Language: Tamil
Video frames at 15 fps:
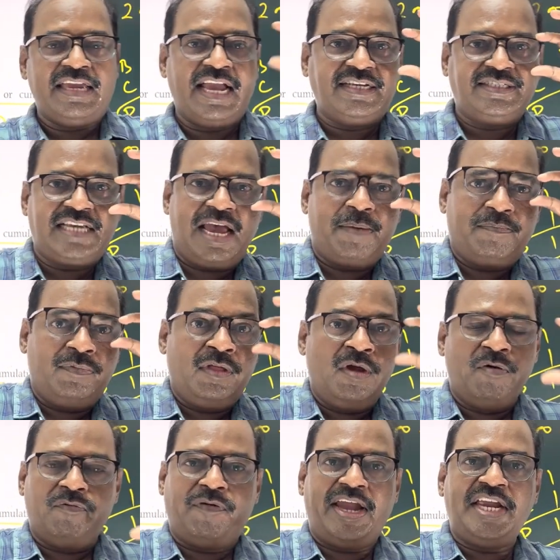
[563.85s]
எக்ஸாம்
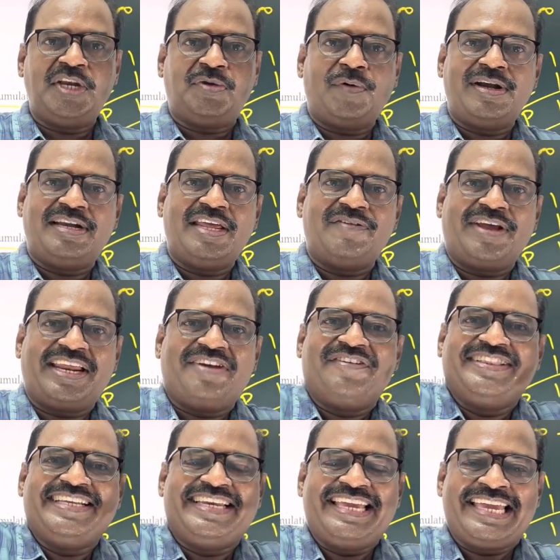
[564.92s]
ஃபைவ் டுவெண்ட்டி வரைக்கும்
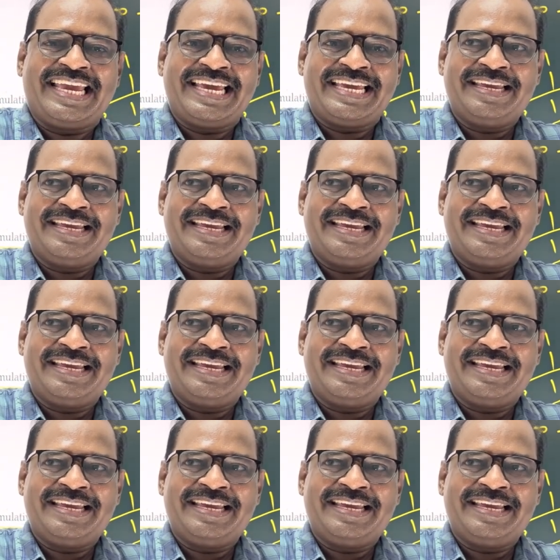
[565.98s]
வந்துட்டீங்க